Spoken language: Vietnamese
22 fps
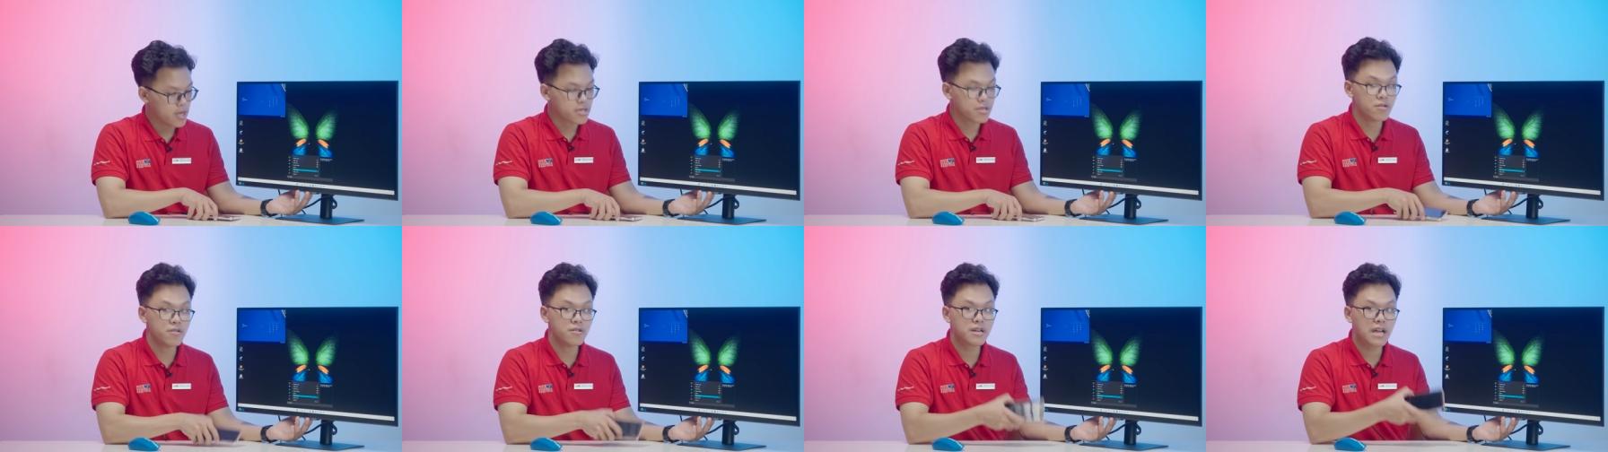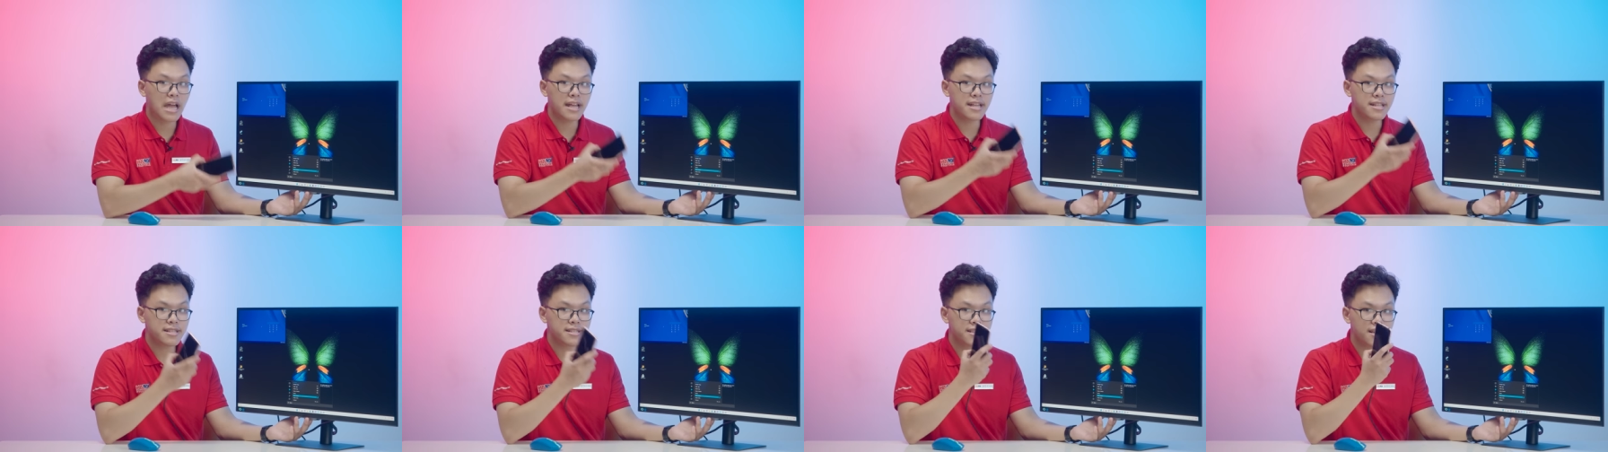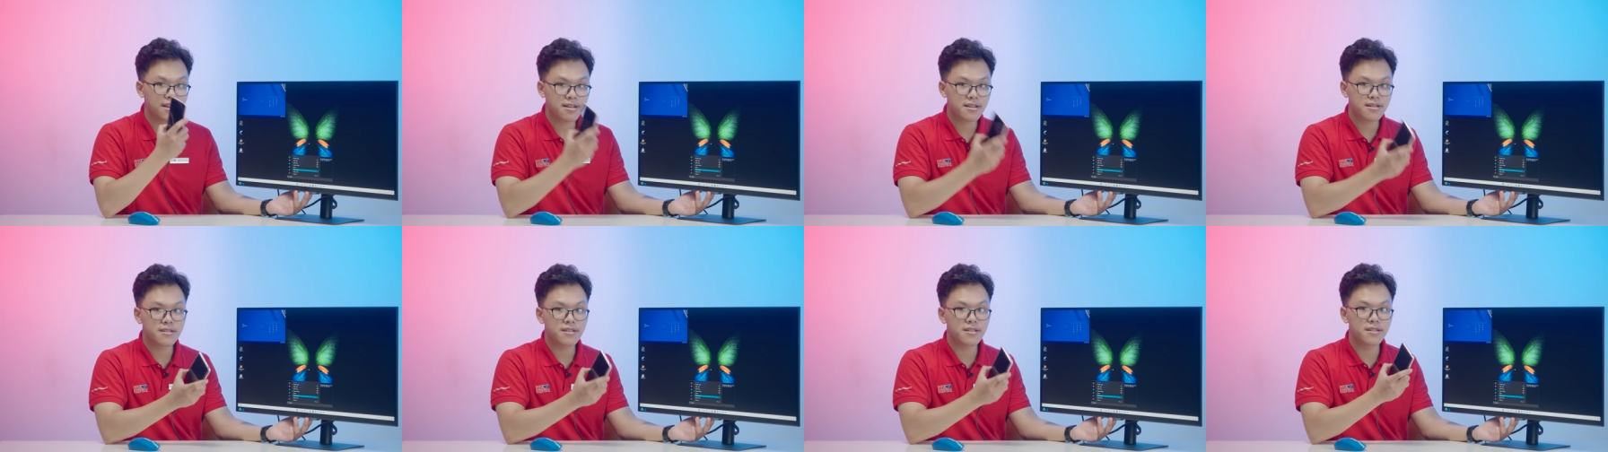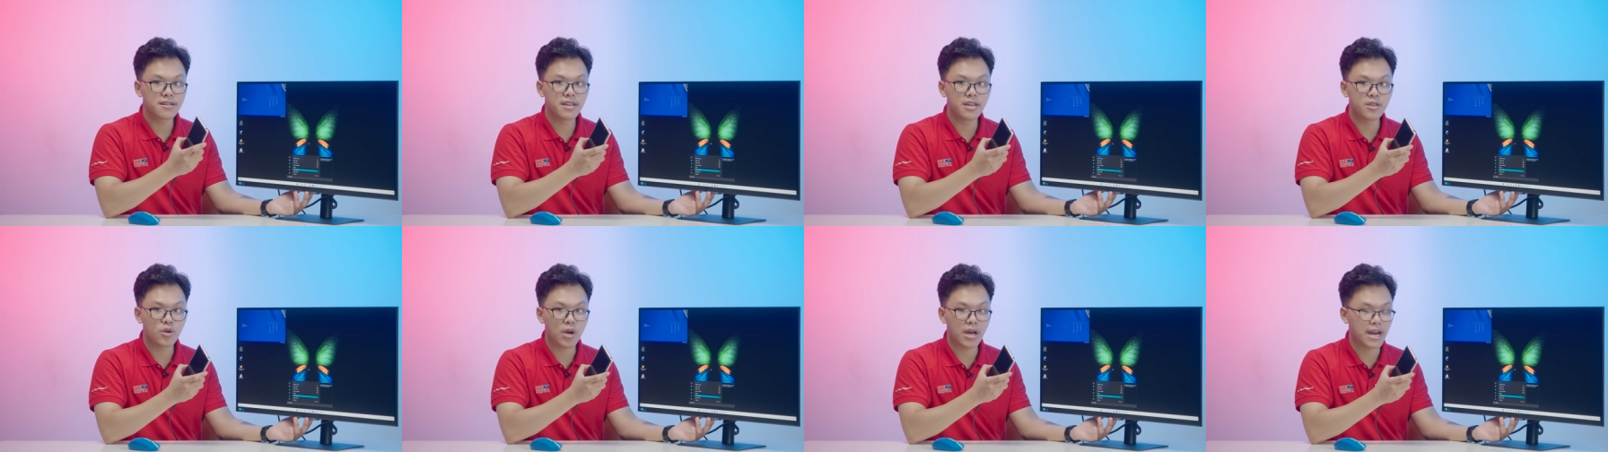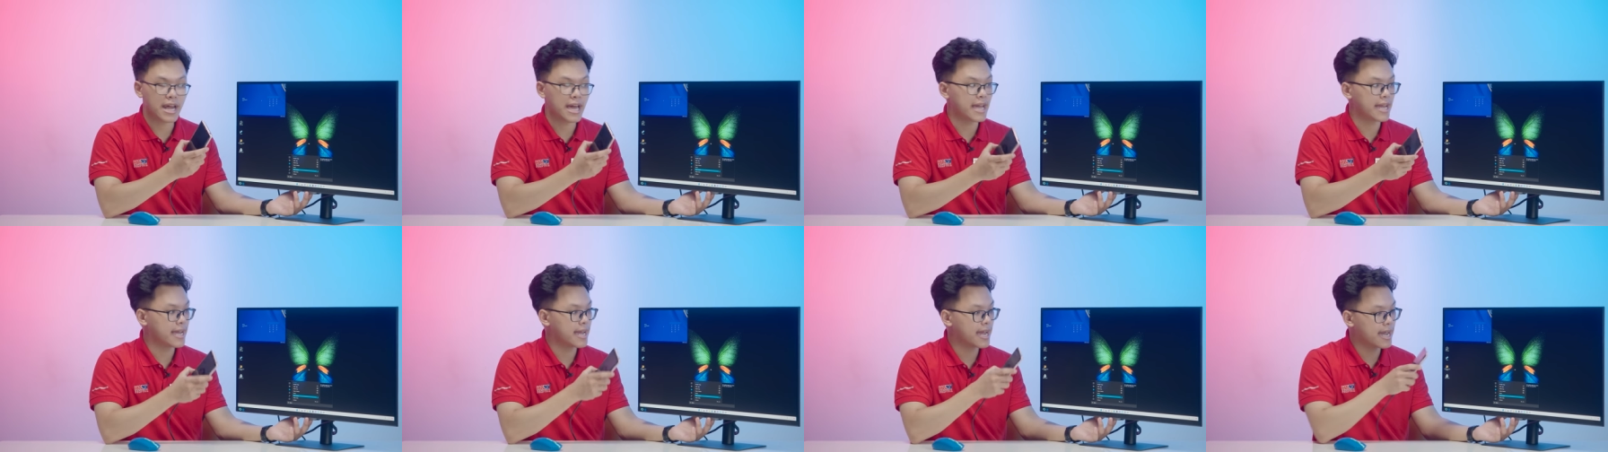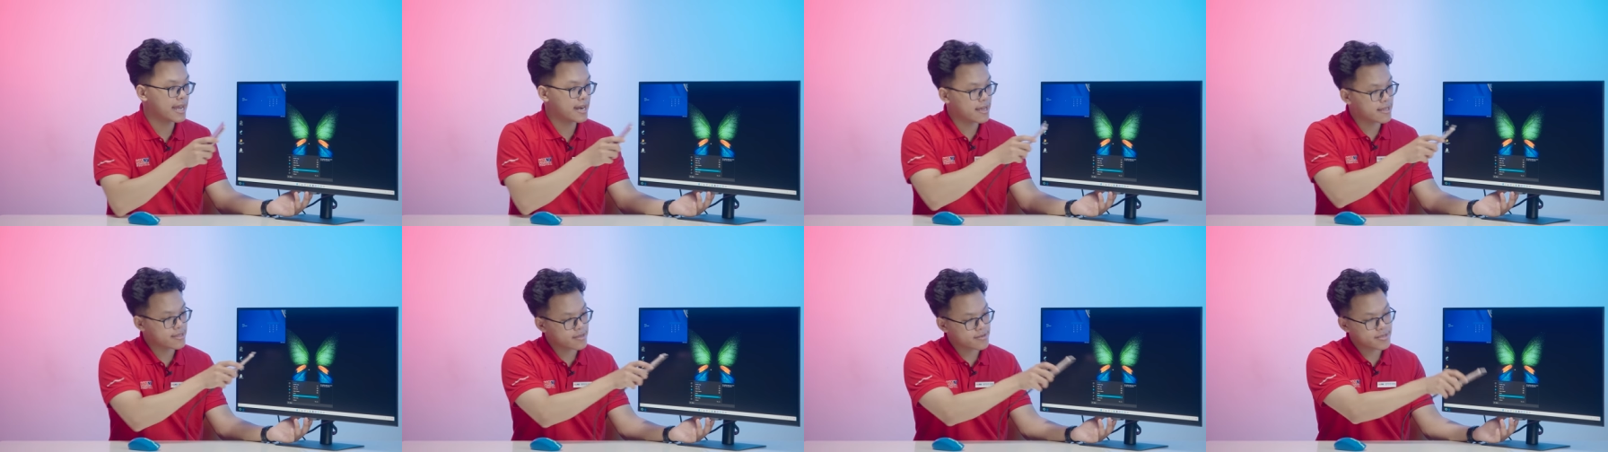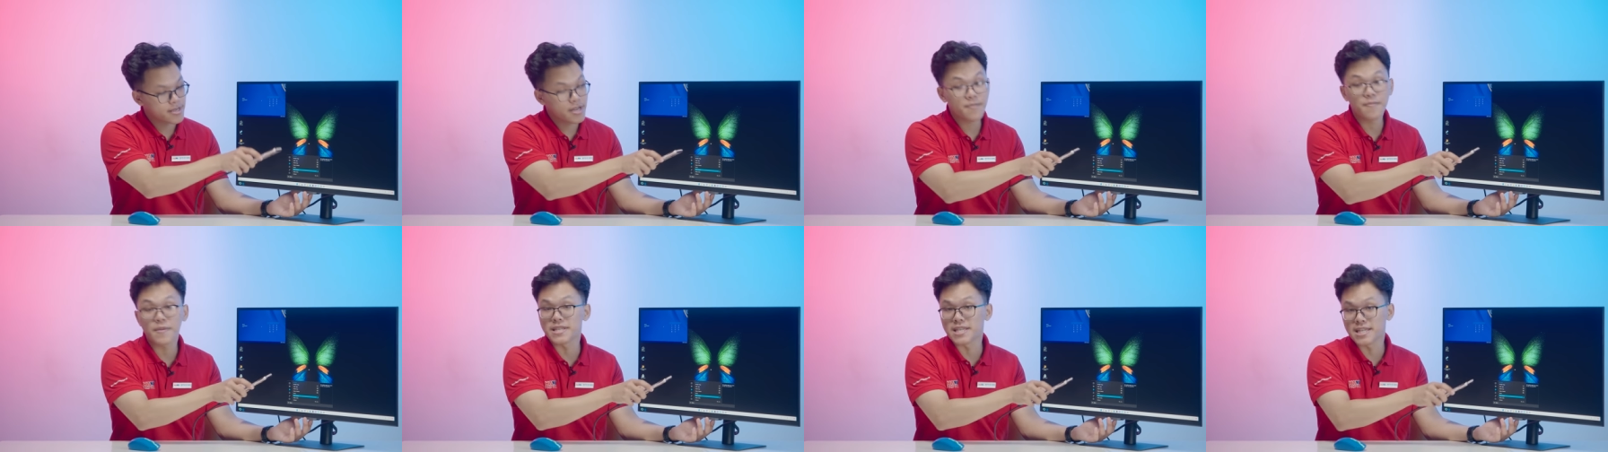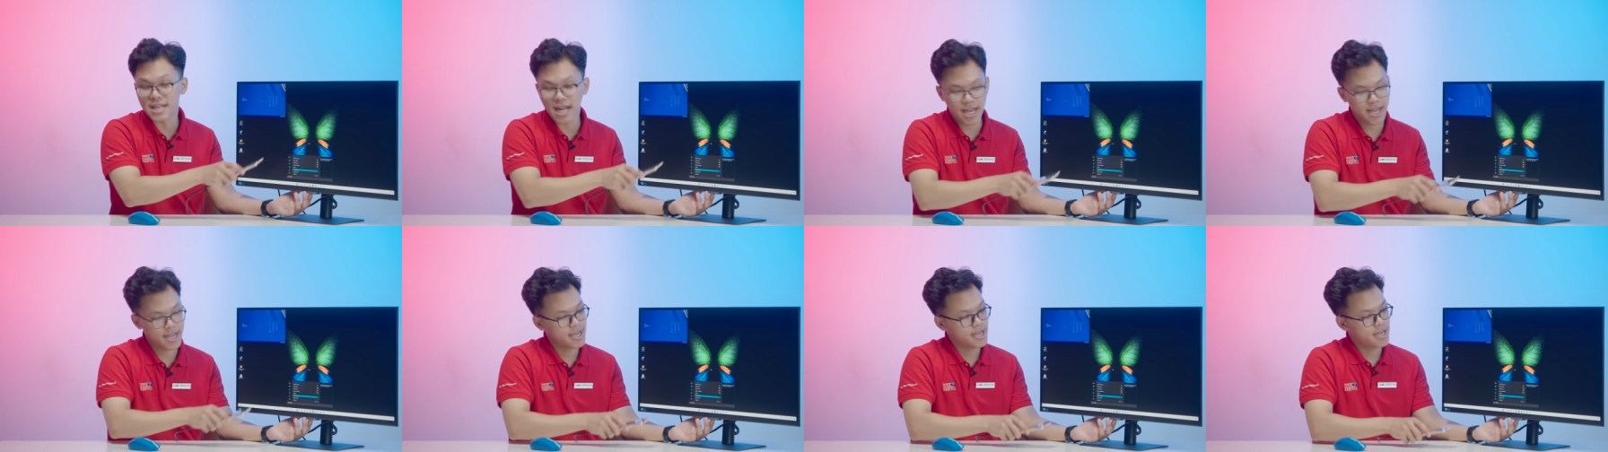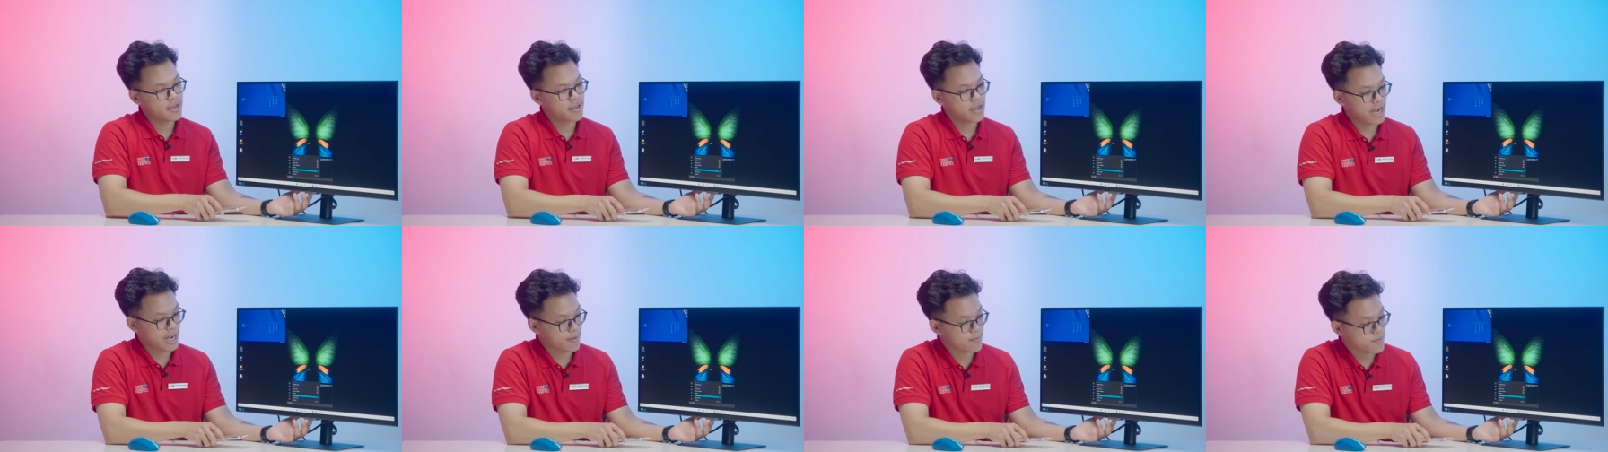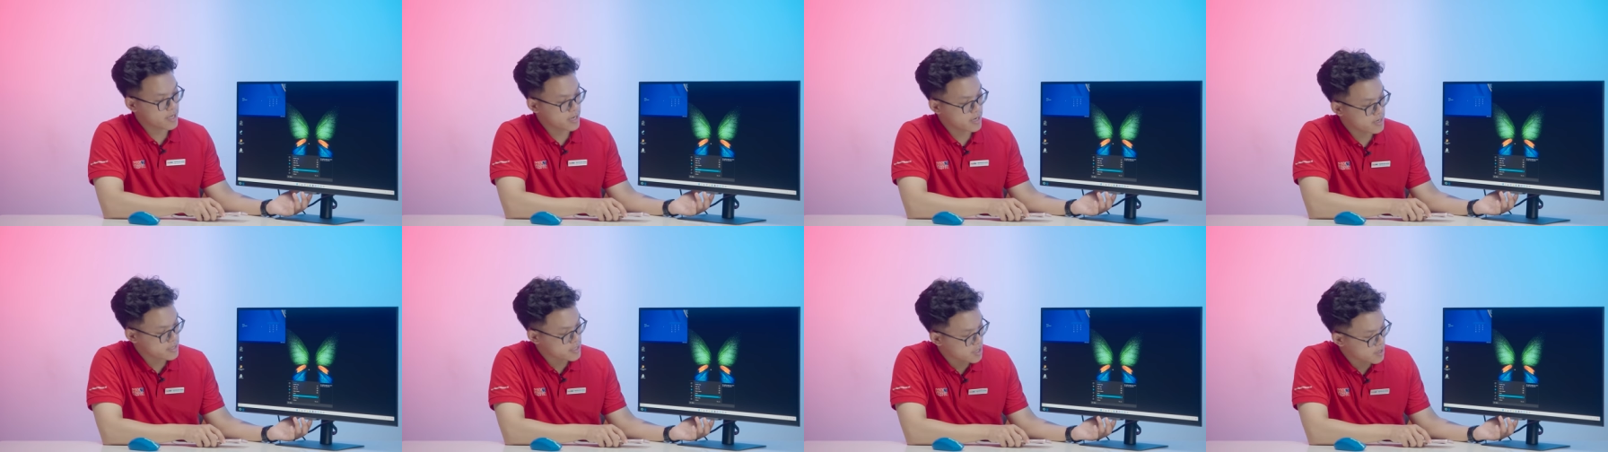từ cái chiếc điện thoại này hay là từ chiếc máy tính này, anh em có thể lựa